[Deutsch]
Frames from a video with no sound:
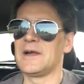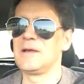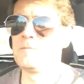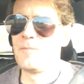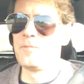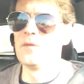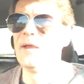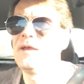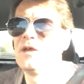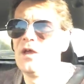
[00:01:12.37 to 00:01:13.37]
einem
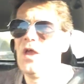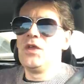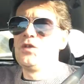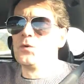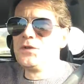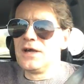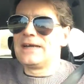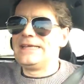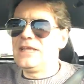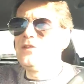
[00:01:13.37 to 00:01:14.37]

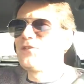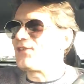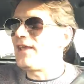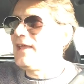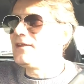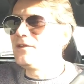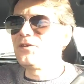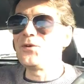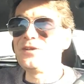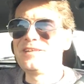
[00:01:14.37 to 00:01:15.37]
Hyundai
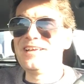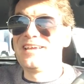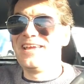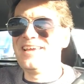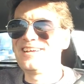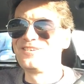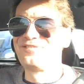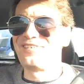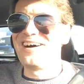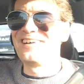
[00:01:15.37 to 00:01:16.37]
i10 durch die
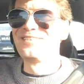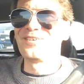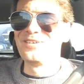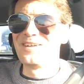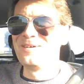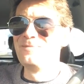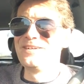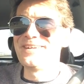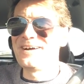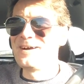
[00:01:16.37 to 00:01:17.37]
Gegend fahren, sondern
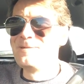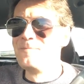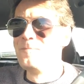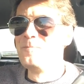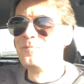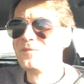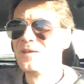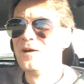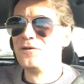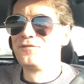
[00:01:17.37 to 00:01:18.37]
mit einem
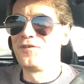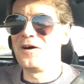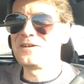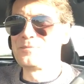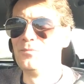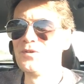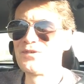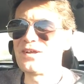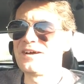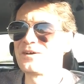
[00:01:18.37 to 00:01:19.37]
Ford
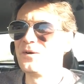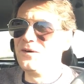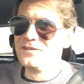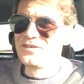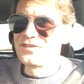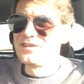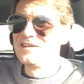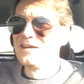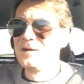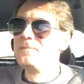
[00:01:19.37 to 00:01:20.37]
Mustang und
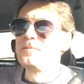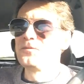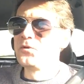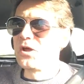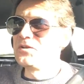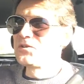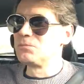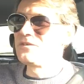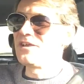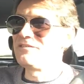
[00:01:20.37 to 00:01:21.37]
du
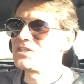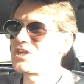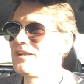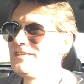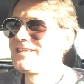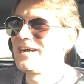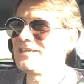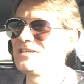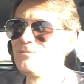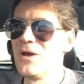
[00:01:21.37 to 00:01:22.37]
könntest mich sehr wahrscheinlich
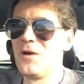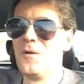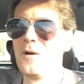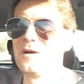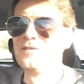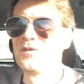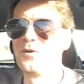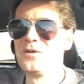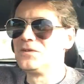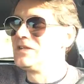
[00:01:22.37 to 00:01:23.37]
gar nicht mehr hören,
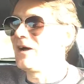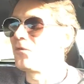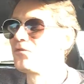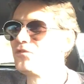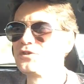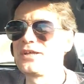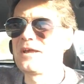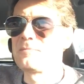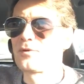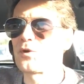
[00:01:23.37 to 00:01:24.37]
so laut würde
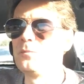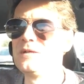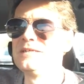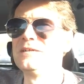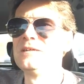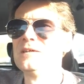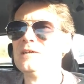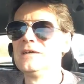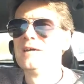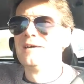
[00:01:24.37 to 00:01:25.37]
der brummen,
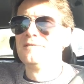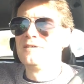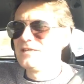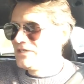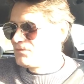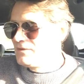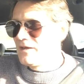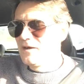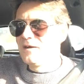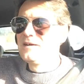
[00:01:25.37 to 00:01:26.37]
weil ich
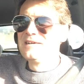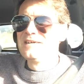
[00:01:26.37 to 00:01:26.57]
mir